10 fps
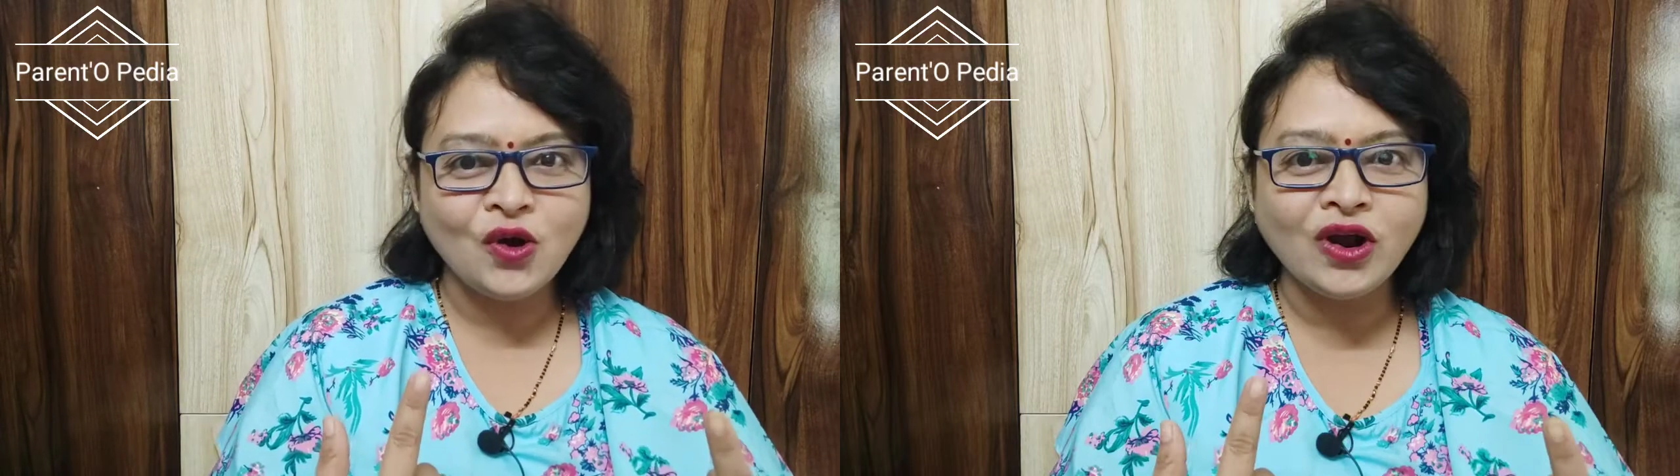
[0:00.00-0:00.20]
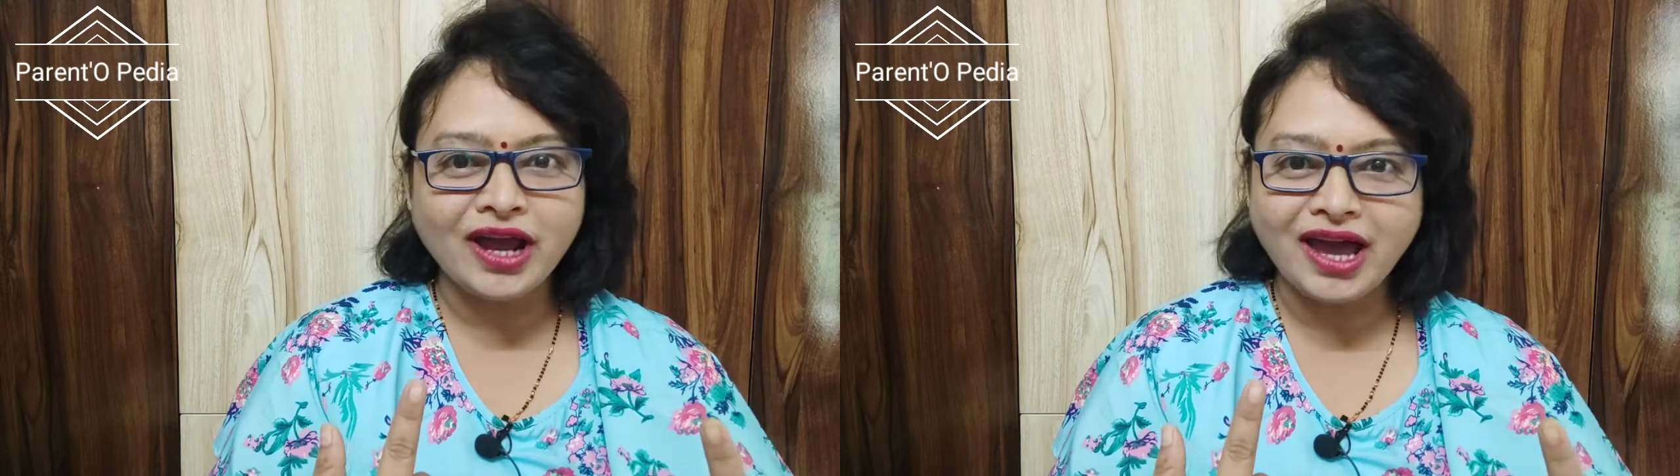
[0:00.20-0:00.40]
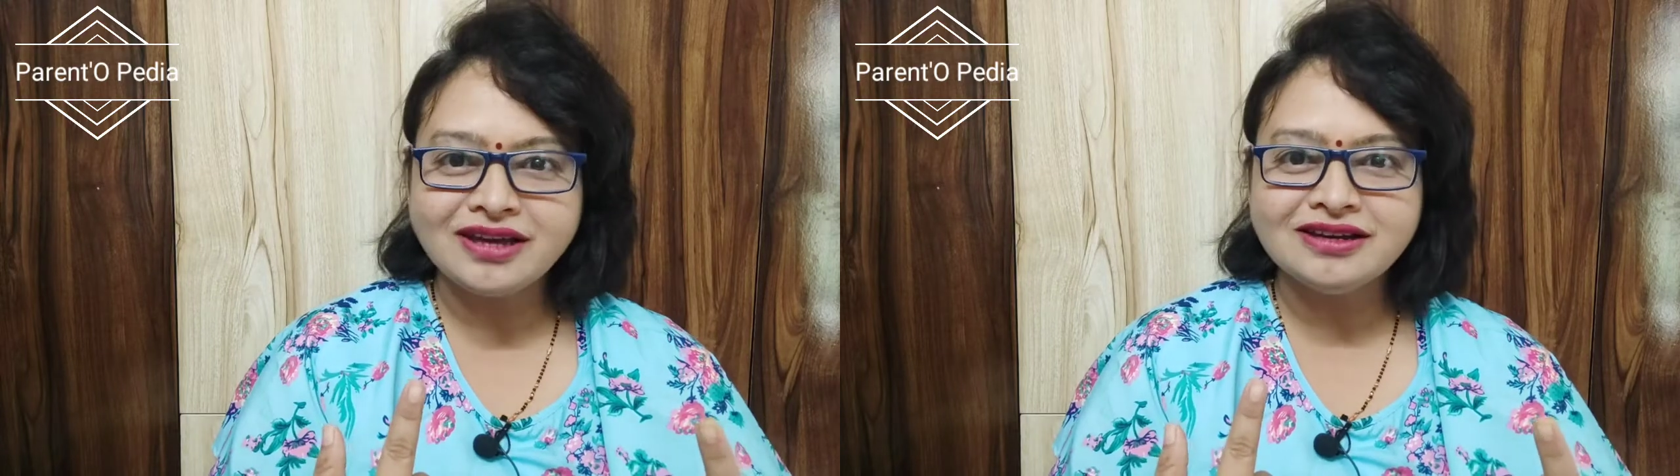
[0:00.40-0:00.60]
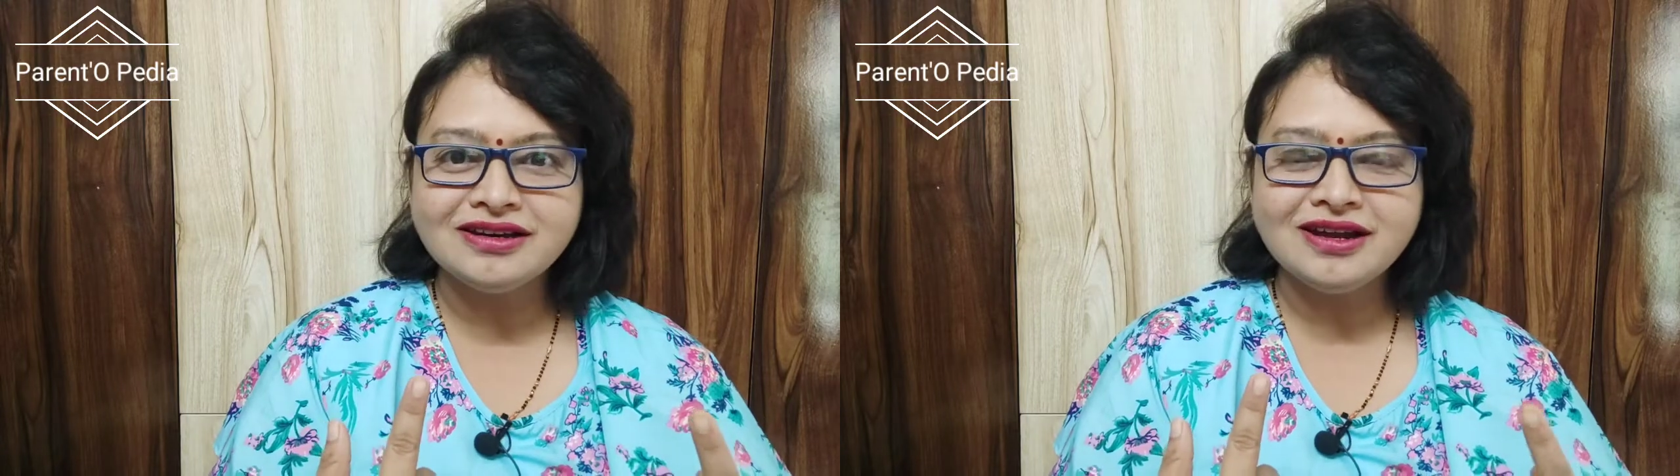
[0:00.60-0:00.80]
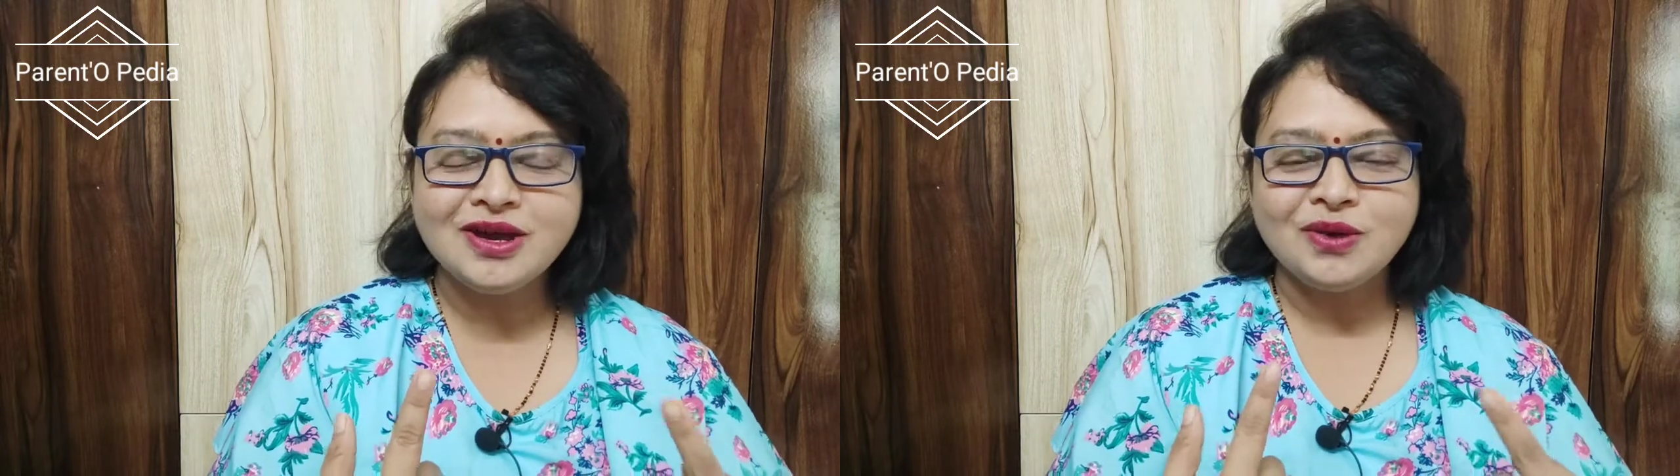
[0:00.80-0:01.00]
योर
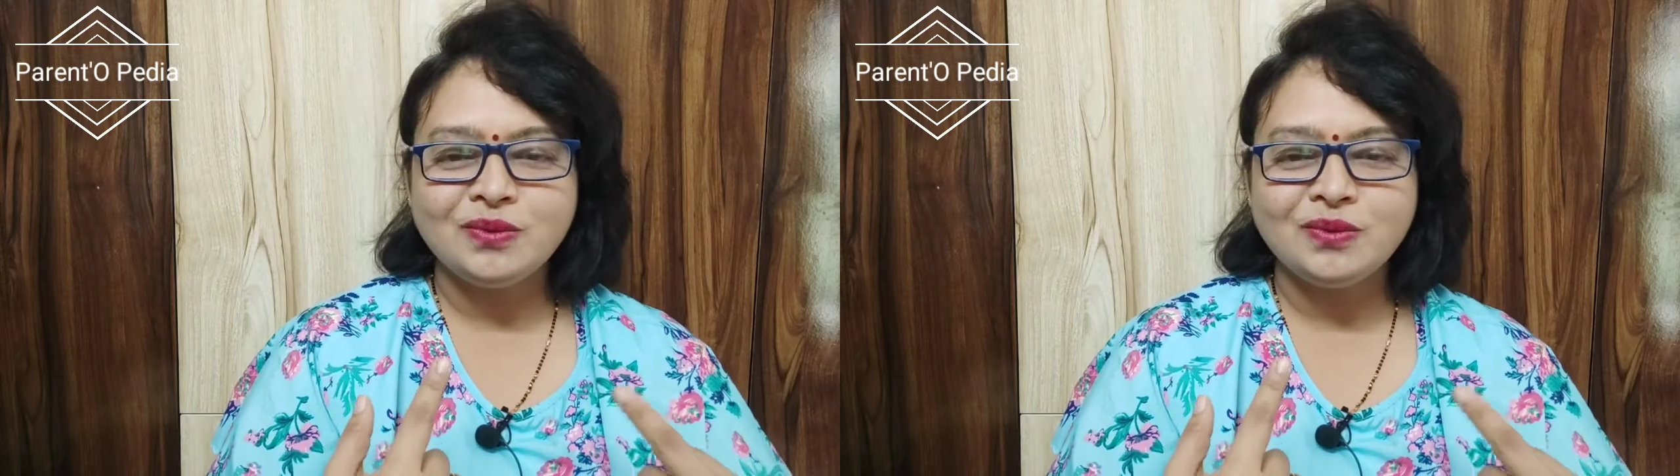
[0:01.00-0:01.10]
एंगर